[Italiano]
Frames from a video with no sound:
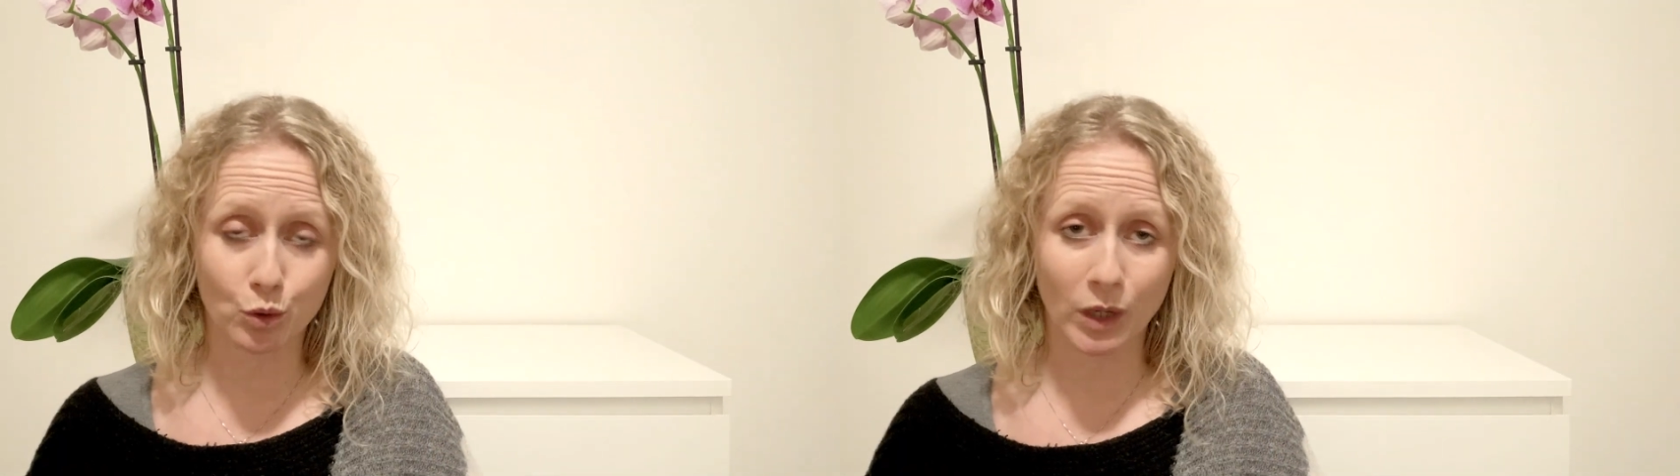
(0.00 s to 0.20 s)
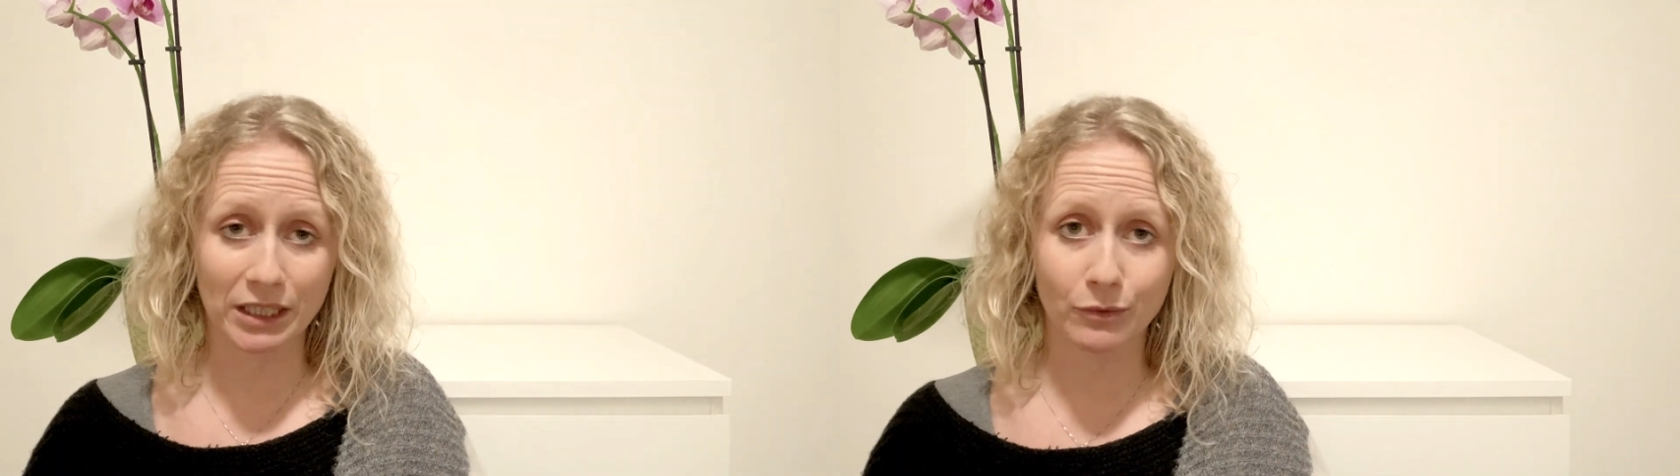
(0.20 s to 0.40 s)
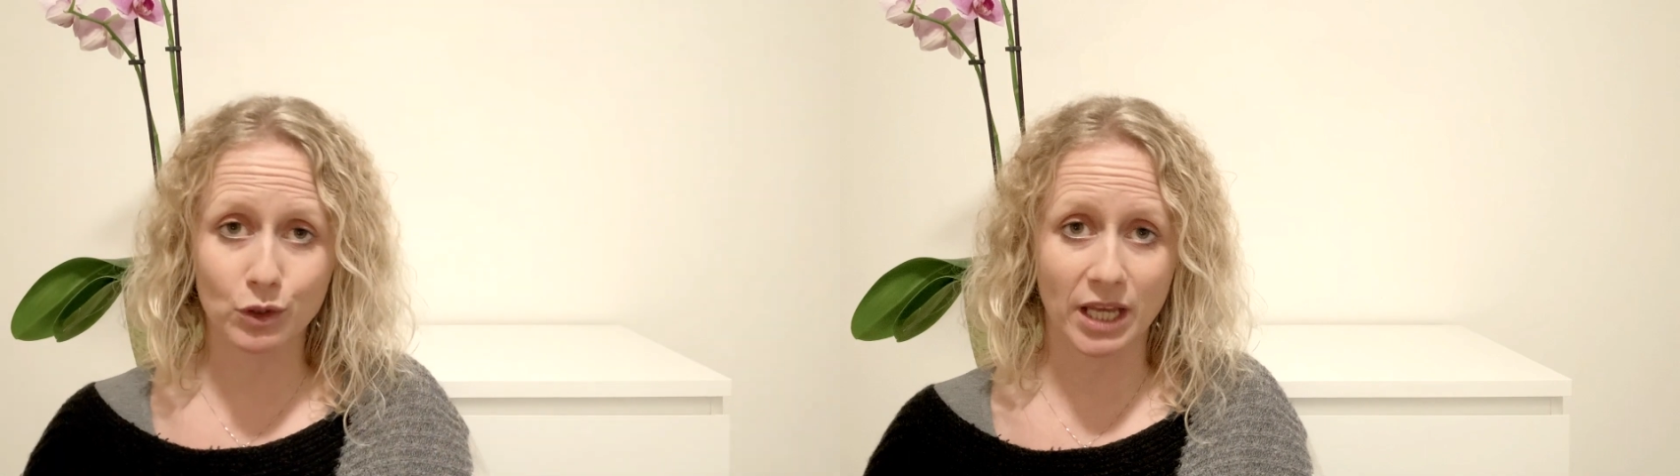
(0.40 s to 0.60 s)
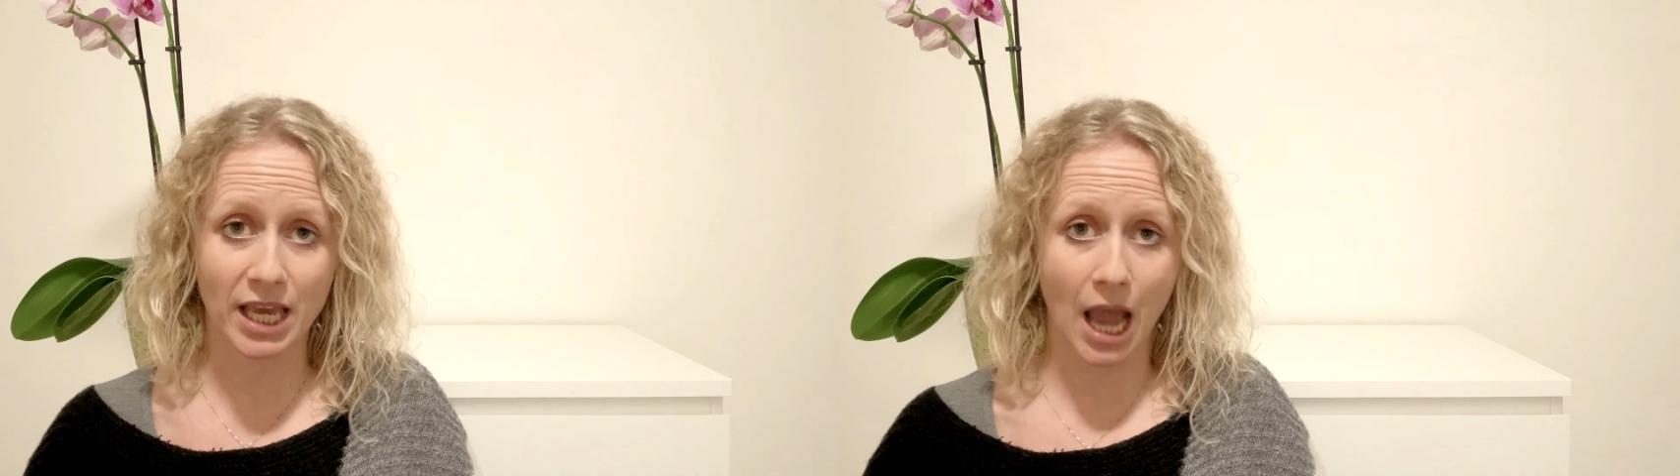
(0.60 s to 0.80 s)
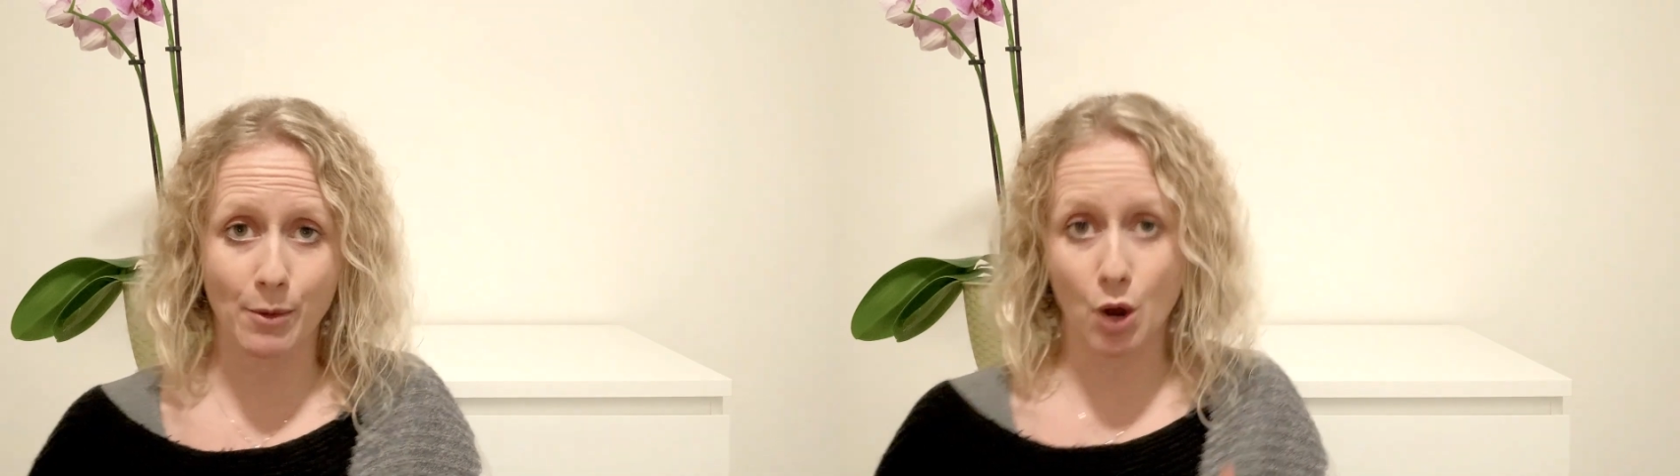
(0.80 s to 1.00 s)
educativo si
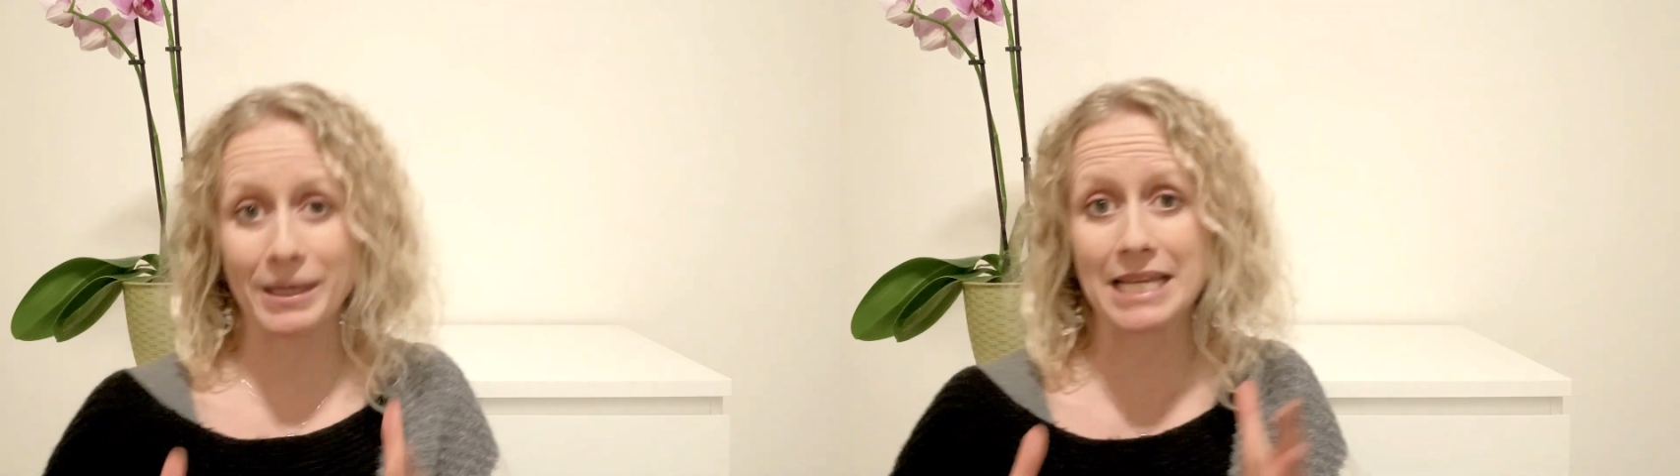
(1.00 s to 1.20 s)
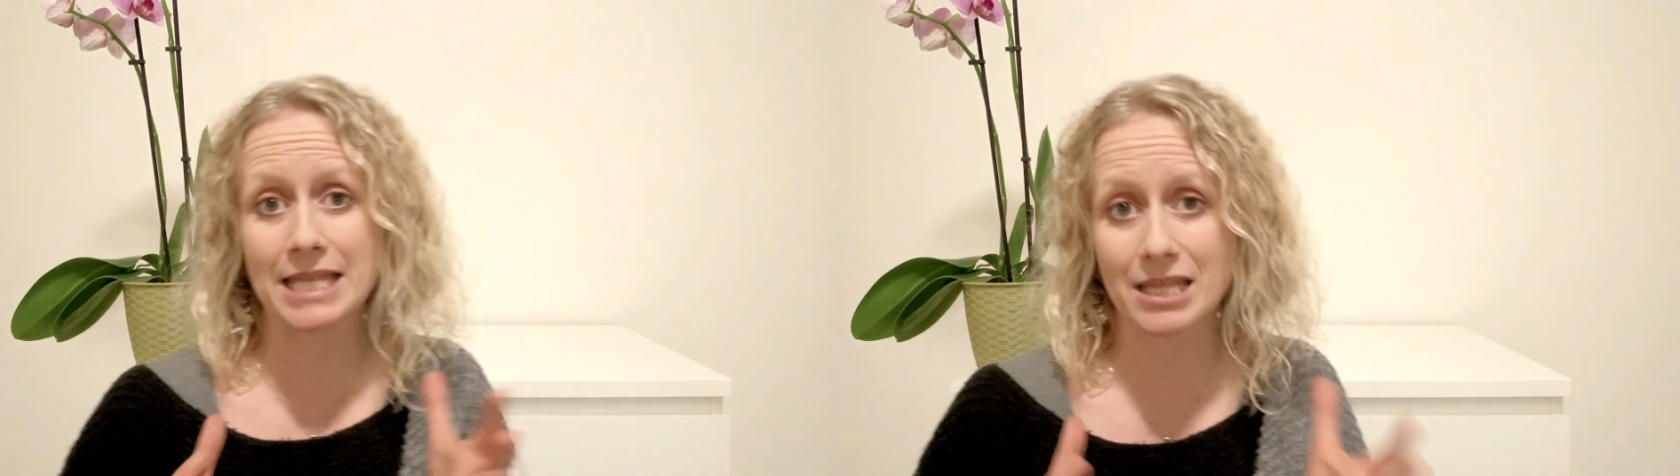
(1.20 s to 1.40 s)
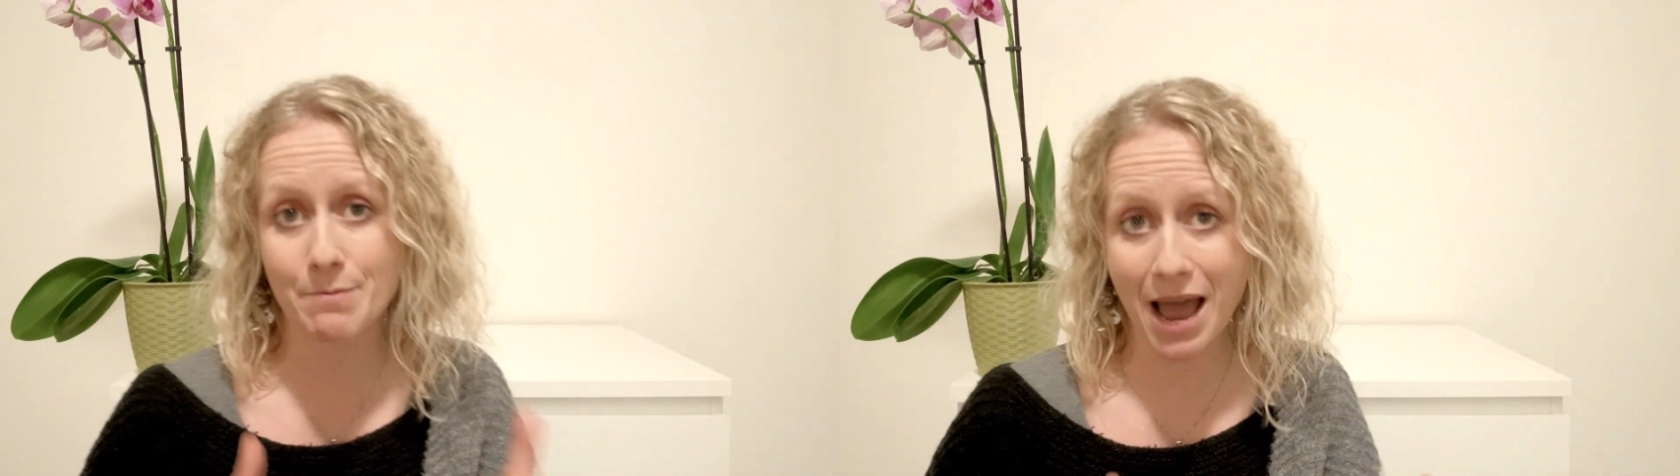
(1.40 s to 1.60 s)
chiamano abilità di